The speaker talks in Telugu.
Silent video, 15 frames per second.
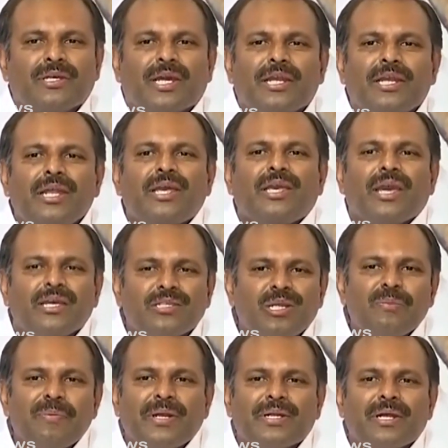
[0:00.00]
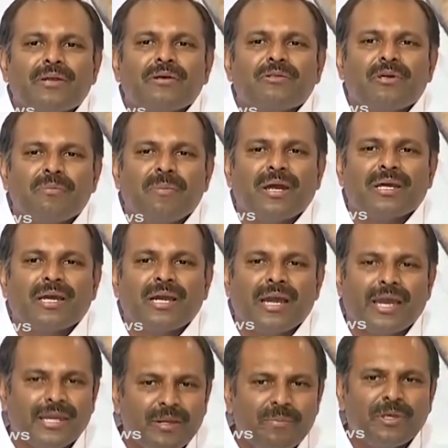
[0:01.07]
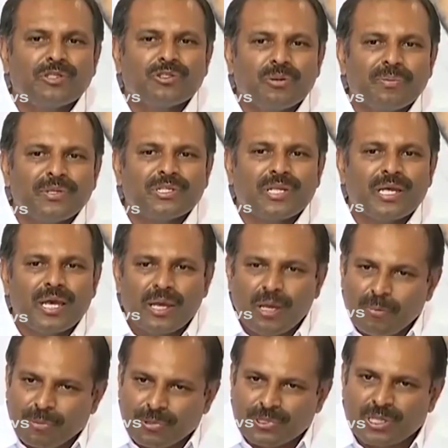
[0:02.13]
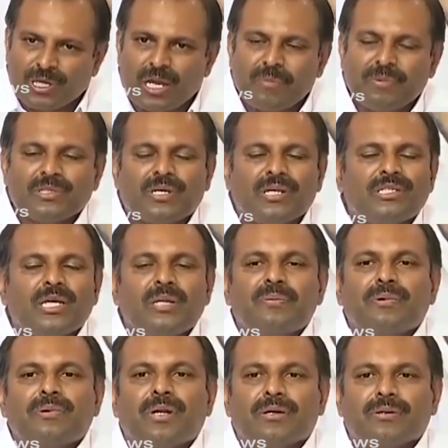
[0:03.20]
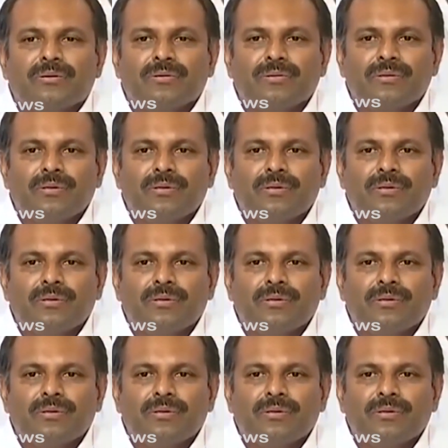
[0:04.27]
ఎన్ని కేసులు పెట్టారో దుర్మార్గంగా ఎన్ని మీకు చూపిస్తే పుస్తకాలు పుస్తకాలు సరిపోవు నాకు